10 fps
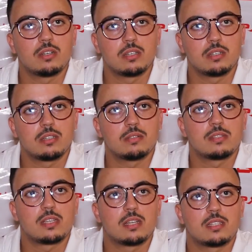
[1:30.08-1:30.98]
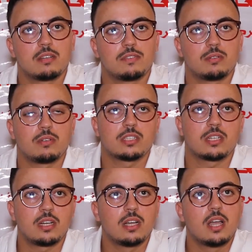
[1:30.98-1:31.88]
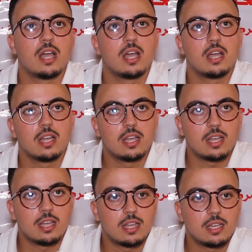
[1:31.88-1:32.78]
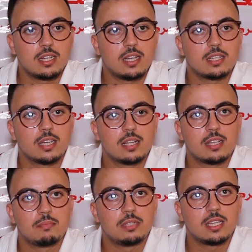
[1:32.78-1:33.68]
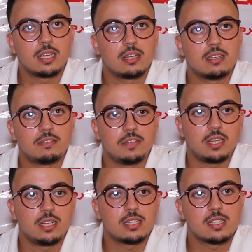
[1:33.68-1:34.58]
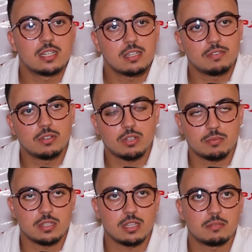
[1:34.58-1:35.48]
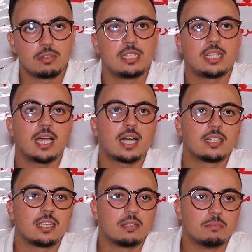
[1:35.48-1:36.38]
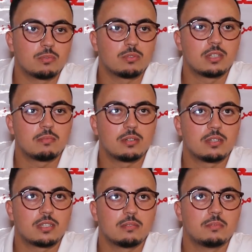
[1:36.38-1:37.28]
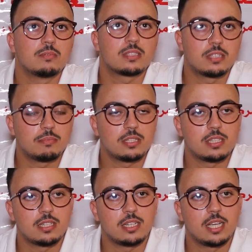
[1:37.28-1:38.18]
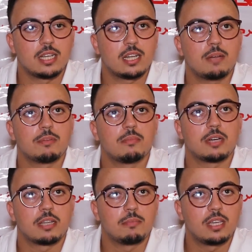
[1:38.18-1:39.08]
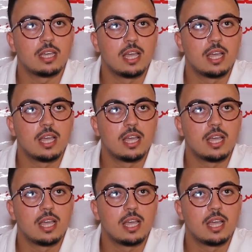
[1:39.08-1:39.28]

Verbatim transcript: آه، سنه 2010 آه، الى ان كانت البدايه الفعليه سنه 2015 من الالتحاق ديالي بمنظمه بمنظمه الهلال الاحمر المغربي